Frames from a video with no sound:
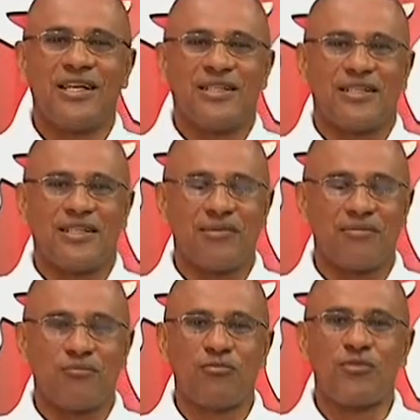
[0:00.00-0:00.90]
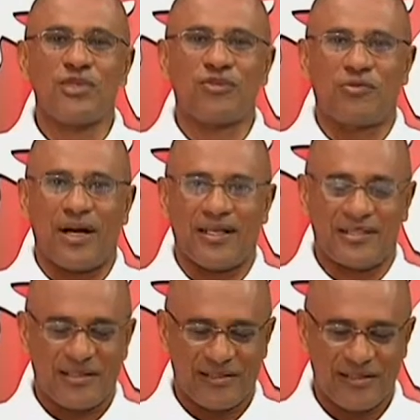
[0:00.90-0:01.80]
e muito
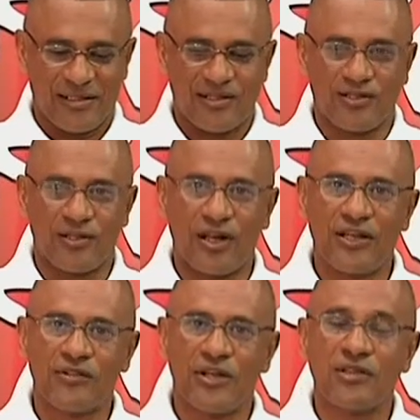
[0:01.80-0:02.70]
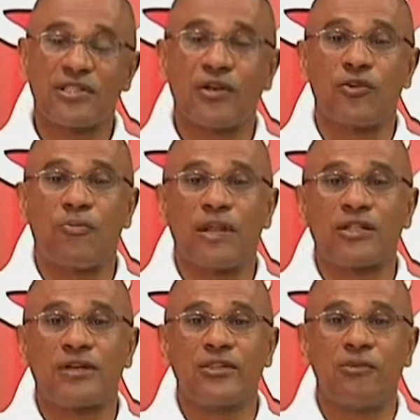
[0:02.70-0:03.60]
mais. Não, não está
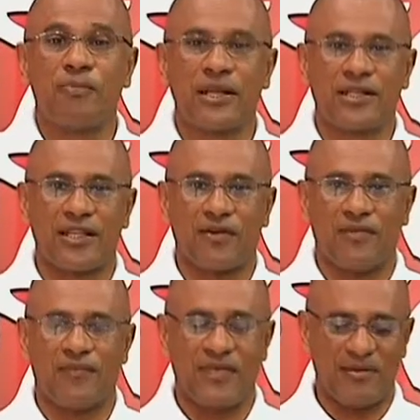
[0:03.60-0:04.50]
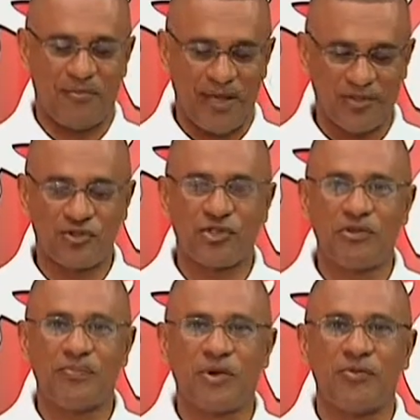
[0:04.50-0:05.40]
completo ainda o plantel, mas o
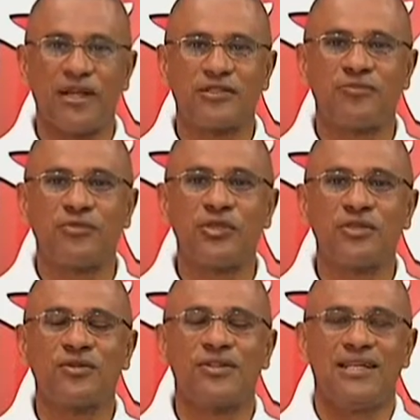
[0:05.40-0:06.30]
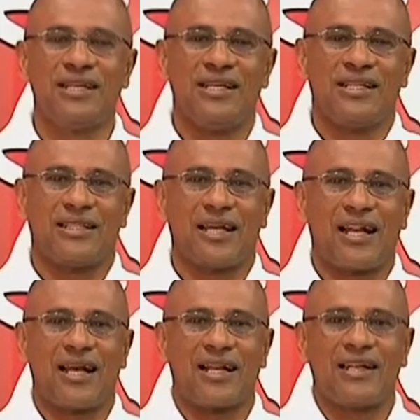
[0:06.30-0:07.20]
time promete muito
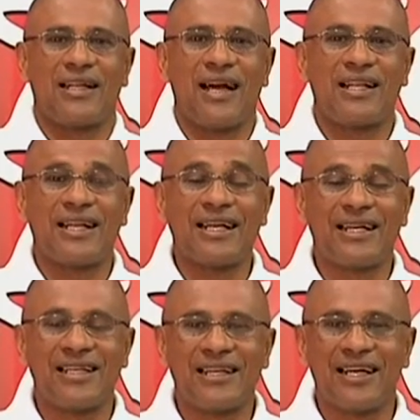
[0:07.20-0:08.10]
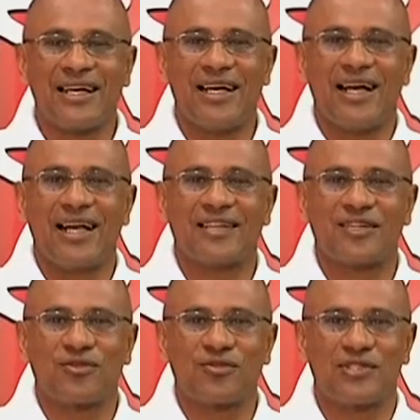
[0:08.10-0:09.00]
dar alegria a
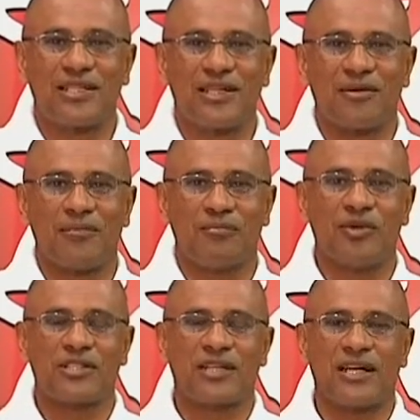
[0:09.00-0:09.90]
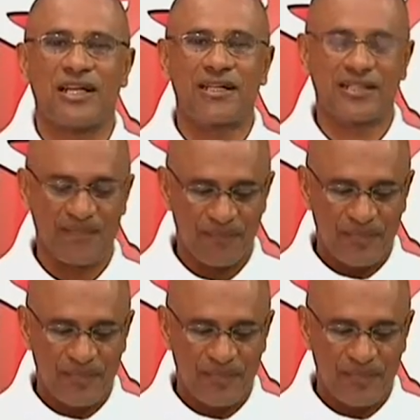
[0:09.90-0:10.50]
essa torcida Montes Clarense